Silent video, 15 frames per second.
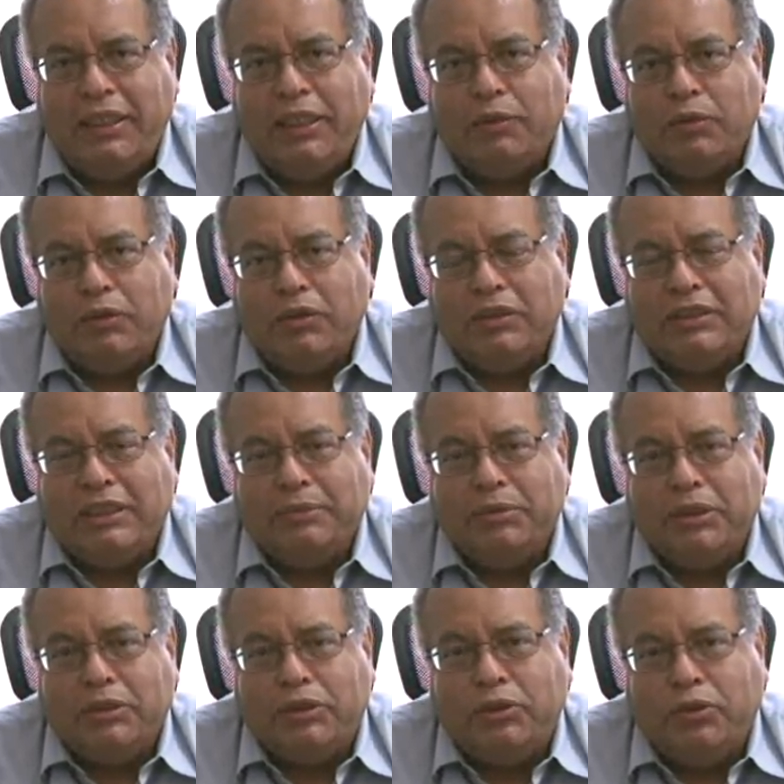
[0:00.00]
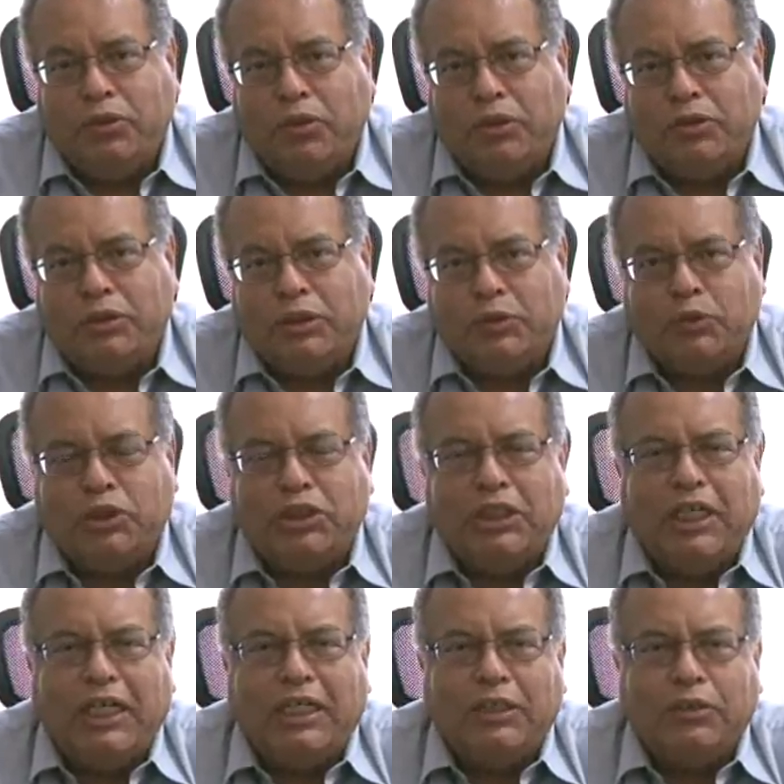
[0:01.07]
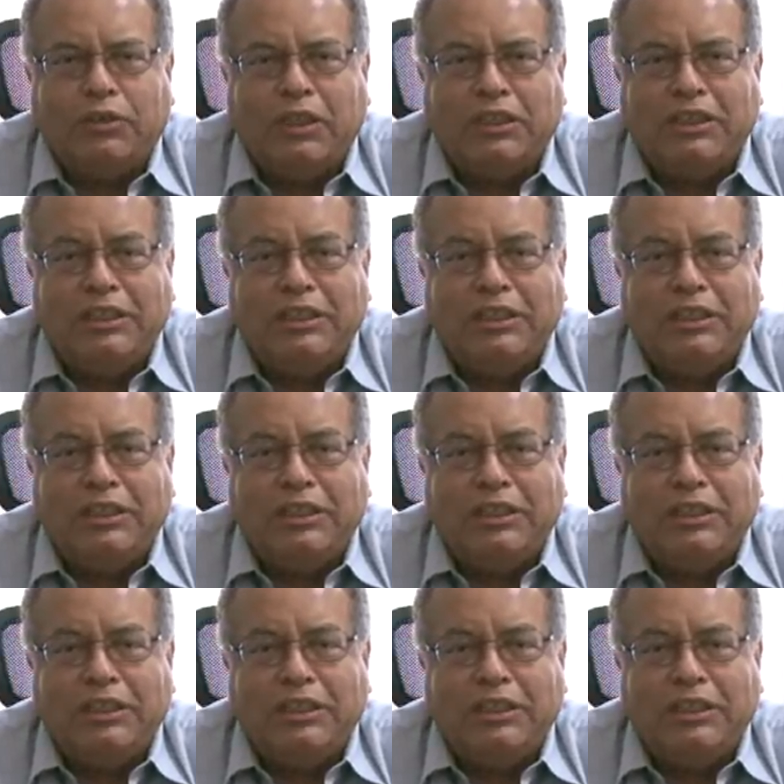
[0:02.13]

E quando nós estamos ansiosos, angustiados,